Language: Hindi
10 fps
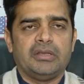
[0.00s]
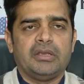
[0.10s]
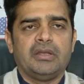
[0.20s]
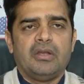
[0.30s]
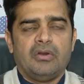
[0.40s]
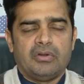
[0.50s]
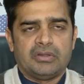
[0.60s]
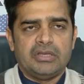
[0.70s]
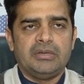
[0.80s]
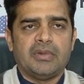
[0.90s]
है और
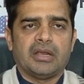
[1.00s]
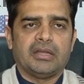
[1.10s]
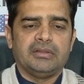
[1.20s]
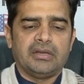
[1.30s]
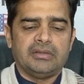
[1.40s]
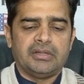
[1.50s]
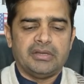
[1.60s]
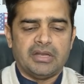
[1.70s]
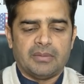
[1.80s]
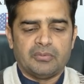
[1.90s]
तीन माह के अंदर अंदर
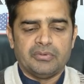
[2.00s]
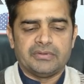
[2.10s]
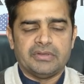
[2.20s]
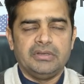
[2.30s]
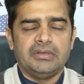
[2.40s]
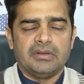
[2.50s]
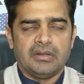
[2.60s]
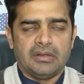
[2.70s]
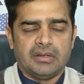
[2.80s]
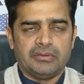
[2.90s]
ही आपको इसकी
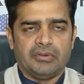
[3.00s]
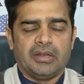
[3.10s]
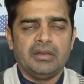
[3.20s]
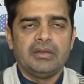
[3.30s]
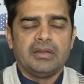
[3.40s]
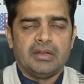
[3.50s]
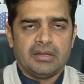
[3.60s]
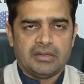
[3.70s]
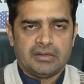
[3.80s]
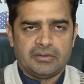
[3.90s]
जो है
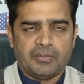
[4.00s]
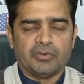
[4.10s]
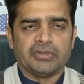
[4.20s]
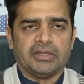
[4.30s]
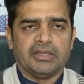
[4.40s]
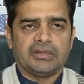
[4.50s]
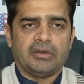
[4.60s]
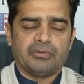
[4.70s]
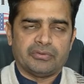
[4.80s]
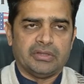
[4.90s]
रिस्पॉन्स आ जाता है
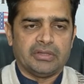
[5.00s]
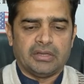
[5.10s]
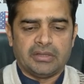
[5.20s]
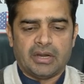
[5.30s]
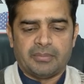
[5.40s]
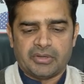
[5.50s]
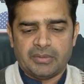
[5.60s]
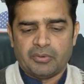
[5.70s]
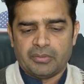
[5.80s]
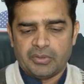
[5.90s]
और उसके अंदर अंदर आपकी
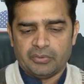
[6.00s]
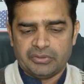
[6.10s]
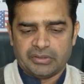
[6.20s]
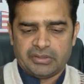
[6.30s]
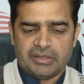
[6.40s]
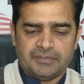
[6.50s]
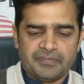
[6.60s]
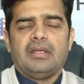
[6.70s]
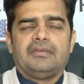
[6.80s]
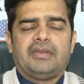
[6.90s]
अपॉइंटमेंट हो जाती है
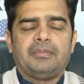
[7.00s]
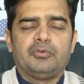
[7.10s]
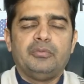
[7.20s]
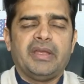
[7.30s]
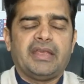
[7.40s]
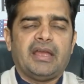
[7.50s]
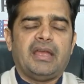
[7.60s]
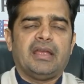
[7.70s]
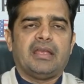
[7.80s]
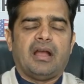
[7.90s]
स्टेप टू में क्या
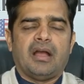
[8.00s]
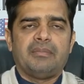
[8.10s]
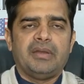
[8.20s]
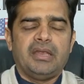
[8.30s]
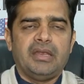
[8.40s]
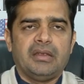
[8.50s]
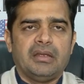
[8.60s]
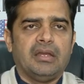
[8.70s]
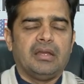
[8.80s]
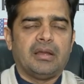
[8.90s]
है कि आपने
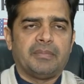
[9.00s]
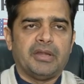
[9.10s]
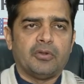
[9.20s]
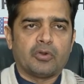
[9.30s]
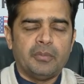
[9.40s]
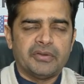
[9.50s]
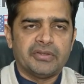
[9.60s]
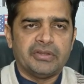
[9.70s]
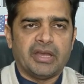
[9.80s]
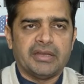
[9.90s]
अपने डॉक्यूमेंट्स
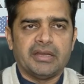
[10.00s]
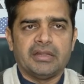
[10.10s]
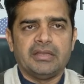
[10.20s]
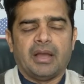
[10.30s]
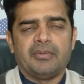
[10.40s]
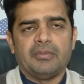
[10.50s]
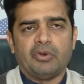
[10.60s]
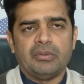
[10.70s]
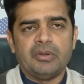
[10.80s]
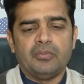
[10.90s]
की तैयारी करनी है आपने
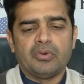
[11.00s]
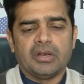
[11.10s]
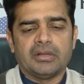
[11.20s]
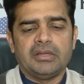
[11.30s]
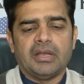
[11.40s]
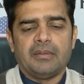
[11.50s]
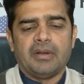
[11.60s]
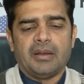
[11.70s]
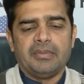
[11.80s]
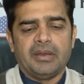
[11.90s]
अपॉइंटमेंट बुक कर दी अब
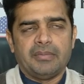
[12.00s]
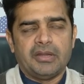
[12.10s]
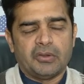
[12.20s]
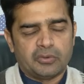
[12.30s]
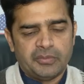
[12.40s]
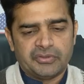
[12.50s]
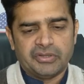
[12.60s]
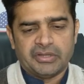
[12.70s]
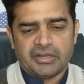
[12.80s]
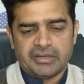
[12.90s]
आपने अपने डॉक्यूमेंट्स की
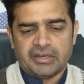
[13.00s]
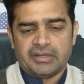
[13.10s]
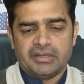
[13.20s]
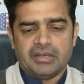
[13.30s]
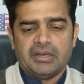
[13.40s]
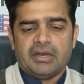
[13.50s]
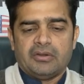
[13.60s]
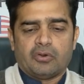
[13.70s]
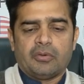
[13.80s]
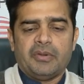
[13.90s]
तैयारी करनी है
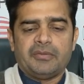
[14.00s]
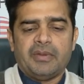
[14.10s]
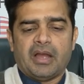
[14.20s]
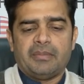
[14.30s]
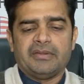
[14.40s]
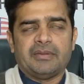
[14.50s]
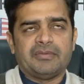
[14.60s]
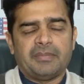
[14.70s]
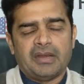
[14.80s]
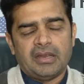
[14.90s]
डॉक्यूमेंट्स में आपने
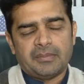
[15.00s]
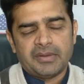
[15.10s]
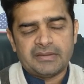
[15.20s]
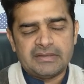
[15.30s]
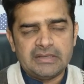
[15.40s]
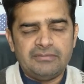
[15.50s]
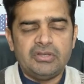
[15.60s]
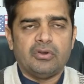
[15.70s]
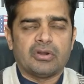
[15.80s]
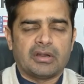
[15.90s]
सबसे पहले अपना
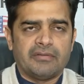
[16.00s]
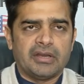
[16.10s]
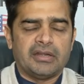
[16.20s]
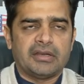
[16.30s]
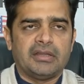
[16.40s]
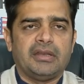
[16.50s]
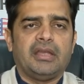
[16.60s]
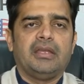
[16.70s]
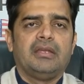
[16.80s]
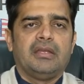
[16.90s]
सी और कवर लेटर देना
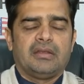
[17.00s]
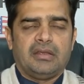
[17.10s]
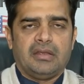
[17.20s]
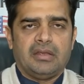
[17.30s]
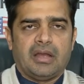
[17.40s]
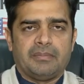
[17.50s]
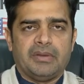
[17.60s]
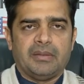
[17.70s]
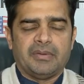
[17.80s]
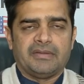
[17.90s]
है कि
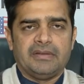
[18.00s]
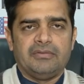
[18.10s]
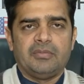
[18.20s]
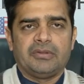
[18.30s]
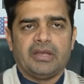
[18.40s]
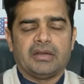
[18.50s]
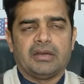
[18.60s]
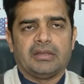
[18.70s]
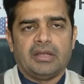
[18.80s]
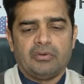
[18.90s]
आपने अपना सीवी तैयार
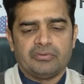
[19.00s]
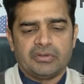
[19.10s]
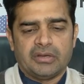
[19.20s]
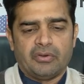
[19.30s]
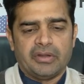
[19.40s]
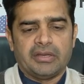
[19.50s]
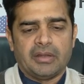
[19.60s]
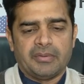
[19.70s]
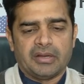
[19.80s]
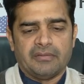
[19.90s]
करना है और उसके अकॉर्डिंग
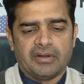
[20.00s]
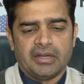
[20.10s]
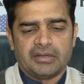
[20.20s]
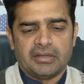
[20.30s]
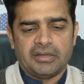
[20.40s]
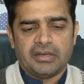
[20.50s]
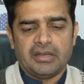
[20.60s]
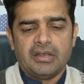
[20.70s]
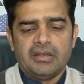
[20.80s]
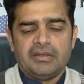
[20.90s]
अपना कवर लेटर देना है
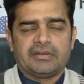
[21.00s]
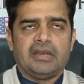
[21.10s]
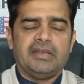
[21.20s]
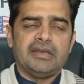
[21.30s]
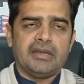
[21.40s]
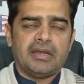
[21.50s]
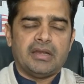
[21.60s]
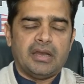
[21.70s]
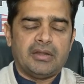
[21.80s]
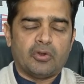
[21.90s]
इसके इन
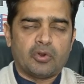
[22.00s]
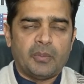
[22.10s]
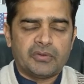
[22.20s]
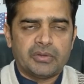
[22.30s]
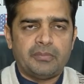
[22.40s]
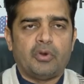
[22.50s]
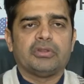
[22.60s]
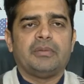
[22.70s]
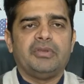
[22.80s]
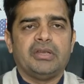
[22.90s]
डॉक्यूमेंट्स की
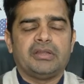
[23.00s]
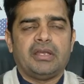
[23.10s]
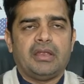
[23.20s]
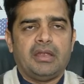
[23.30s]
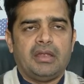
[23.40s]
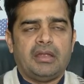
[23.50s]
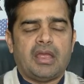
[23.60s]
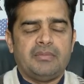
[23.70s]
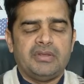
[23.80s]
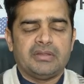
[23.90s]
बहुत अहमियत है
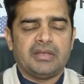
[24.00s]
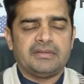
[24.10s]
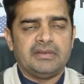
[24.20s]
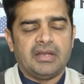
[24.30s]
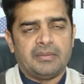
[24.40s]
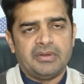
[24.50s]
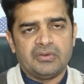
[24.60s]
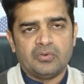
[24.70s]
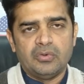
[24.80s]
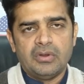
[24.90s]
अहमियत है इसलिए आपने
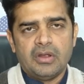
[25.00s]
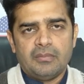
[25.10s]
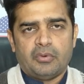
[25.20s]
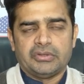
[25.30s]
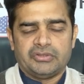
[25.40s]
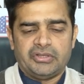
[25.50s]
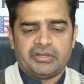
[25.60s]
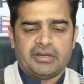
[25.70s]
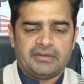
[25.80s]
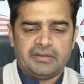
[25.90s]
इनको बहुत अच्छे
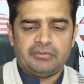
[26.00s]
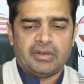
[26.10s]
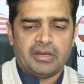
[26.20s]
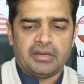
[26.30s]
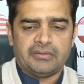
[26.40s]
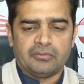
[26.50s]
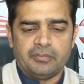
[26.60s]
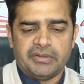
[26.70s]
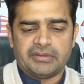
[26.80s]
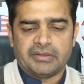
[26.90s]
तरह से जो है इसको
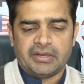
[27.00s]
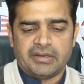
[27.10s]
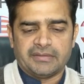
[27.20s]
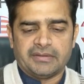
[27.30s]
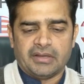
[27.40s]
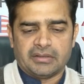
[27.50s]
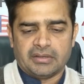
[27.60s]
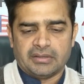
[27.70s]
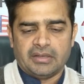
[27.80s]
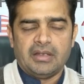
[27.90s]
बेहतर तरीके से तैयार
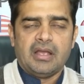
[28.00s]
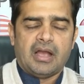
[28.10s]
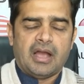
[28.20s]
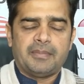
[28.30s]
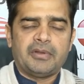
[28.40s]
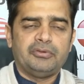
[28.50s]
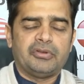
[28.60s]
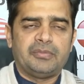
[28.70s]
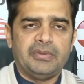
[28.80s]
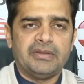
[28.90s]
करना है आपका जो
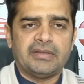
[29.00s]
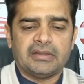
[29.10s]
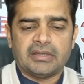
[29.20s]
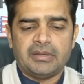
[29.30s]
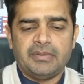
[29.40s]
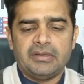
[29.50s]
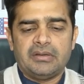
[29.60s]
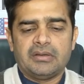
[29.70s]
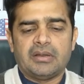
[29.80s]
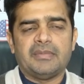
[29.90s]
एक्सपीरियंस है तकरीबन
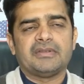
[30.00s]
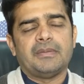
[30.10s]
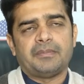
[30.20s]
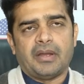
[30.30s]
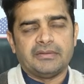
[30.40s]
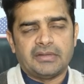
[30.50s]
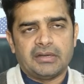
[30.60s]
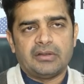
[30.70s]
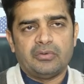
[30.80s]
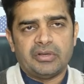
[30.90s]
कम अज़ कम पाँच
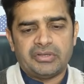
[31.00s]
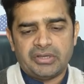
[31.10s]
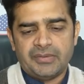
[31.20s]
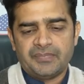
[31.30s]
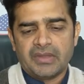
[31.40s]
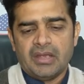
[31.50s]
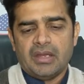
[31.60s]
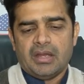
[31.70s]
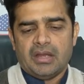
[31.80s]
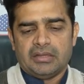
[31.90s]
साल का होना
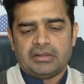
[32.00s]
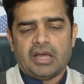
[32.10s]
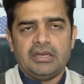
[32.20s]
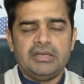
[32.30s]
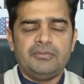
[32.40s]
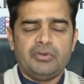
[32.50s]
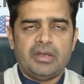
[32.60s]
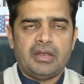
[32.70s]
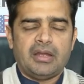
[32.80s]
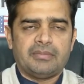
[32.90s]
चाहिए तालीम जो
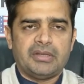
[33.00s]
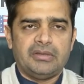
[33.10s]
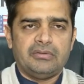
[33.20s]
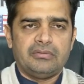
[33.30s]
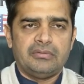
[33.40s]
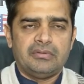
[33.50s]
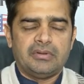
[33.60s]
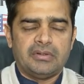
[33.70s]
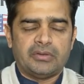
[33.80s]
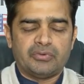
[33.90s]
है आपकी जो
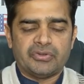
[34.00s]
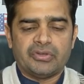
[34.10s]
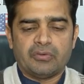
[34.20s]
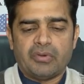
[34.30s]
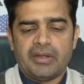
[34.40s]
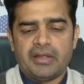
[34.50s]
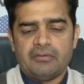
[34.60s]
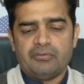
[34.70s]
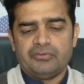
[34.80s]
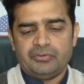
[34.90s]
एजुकेशन रिक्वायर्ड है
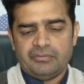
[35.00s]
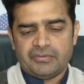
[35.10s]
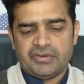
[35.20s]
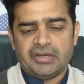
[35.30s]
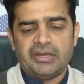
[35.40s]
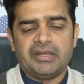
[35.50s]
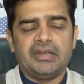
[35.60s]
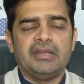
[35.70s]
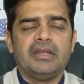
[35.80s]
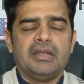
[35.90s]
वो यूनिवर्सिटी की
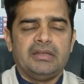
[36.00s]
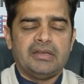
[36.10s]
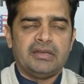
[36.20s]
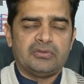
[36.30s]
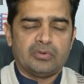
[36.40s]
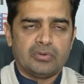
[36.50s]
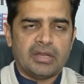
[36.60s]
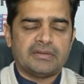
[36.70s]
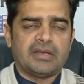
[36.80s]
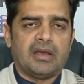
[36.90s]
डिग्री यानी
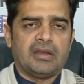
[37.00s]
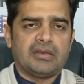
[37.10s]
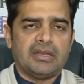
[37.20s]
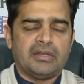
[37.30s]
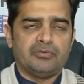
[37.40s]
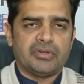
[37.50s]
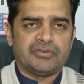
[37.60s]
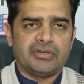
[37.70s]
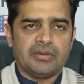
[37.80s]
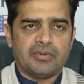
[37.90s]
16 साल की
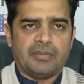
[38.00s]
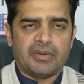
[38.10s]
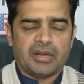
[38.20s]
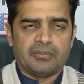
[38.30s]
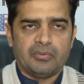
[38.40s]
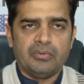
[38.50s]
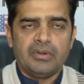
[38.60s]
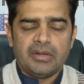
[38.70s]
एजुकेशन के बराबर आपको